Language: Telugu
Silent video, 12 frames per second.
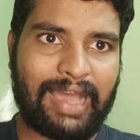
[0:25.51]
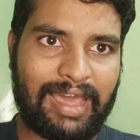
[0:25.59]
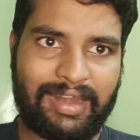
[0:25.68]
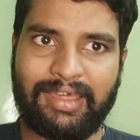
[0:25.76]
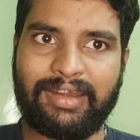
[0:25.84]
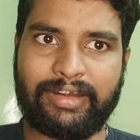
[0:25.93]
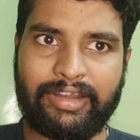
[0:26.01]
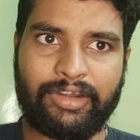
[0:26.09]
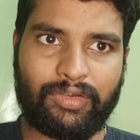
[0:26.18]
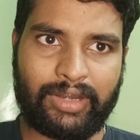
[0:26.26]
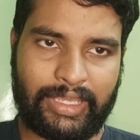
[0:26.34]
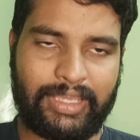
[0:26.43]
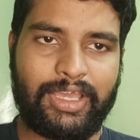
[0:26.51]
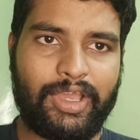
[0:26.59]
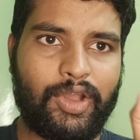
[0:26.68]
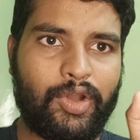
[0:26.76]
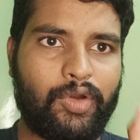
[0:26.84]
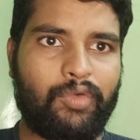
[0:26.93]
కారణాలు రెండు ఉన్నాయి
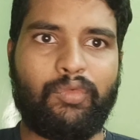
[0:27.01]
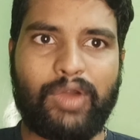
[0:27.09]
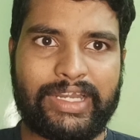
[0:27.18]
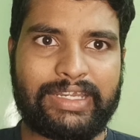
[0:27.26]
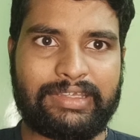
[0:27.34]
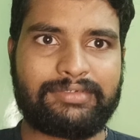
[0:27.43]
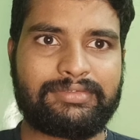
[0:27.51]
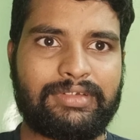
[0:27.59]
ఒకటి